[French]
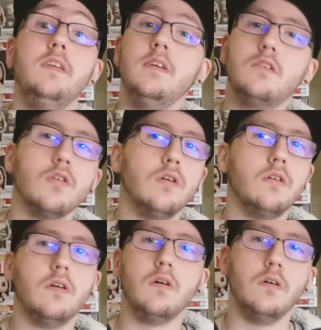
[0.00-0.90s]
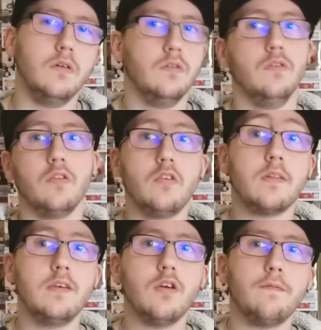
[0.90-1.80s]
dit que The
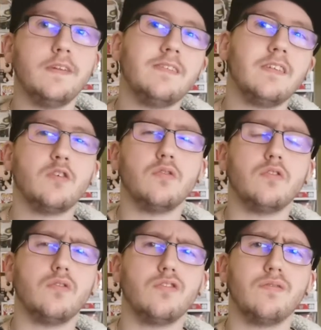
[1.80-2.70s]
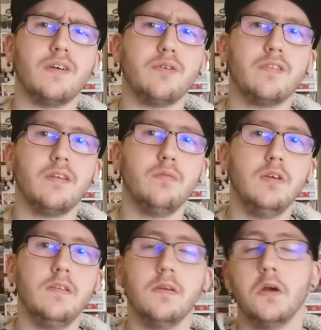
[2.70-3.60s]
Undertaker fête ses 30 ans au Survivor
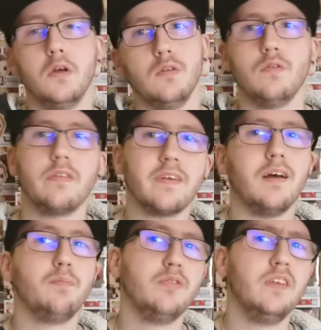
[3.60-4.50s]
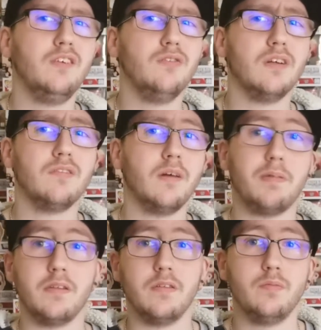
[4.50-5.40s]
Series. Ce serait un peu dégueulasse de la
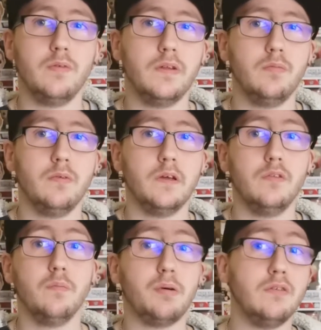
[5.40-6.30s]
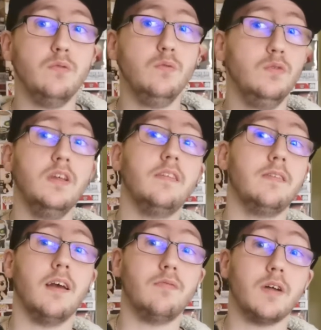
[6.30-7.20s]
part de la WWE de pas lui
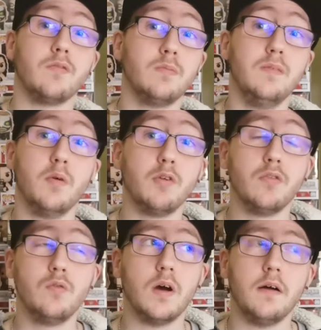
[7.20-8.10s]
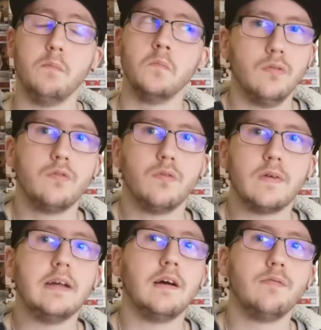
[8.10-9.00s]
laisser avoir son petit moment de gloire. Donc on
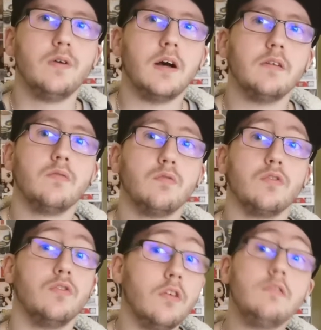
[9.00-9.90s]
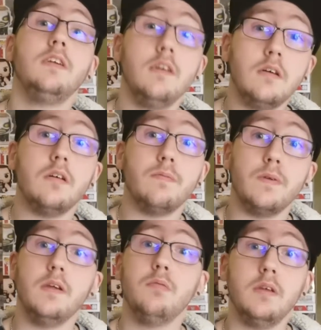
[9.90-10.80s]
va avoir donc dans
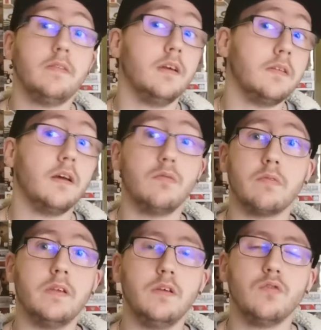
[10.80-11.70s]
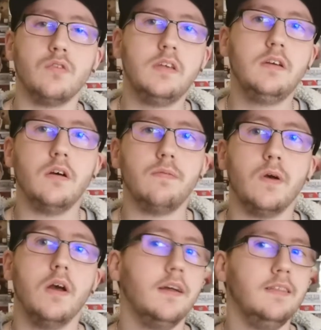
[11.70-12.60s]
Kickoff. Et oui, ça a été annoncé que Kickoff
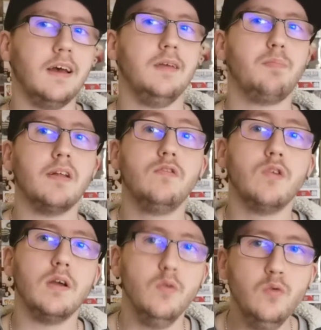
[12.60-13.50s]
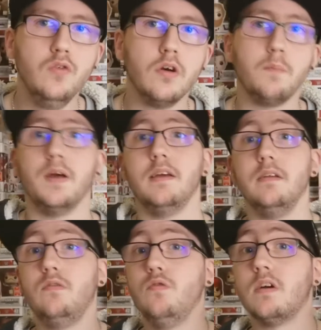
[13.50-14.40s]
n'avait pas duré une heure, mais
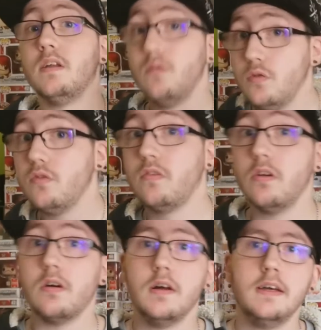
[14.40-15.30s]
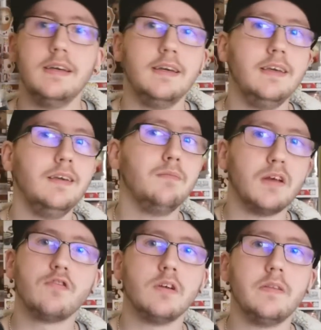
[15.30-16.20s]
allait durer deux heures. Et
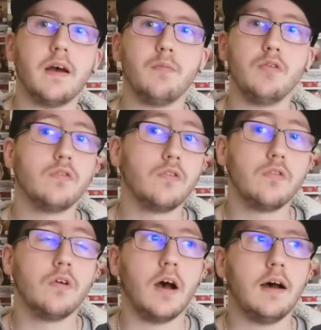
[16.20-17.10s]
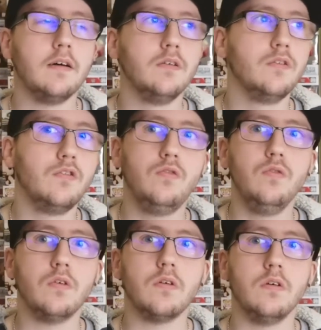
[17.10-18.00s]
majoritairement, ce sera euh,
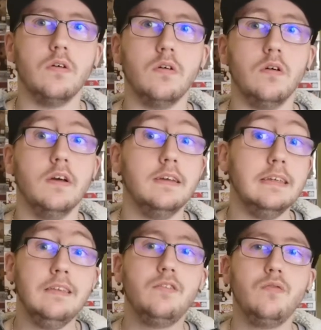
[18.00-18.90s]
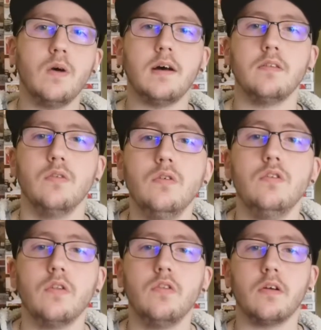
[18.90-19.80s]
sur euh, l'histoire
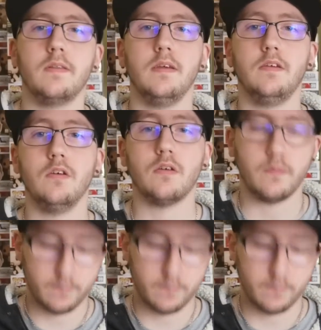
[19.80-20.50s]
de Undertaker.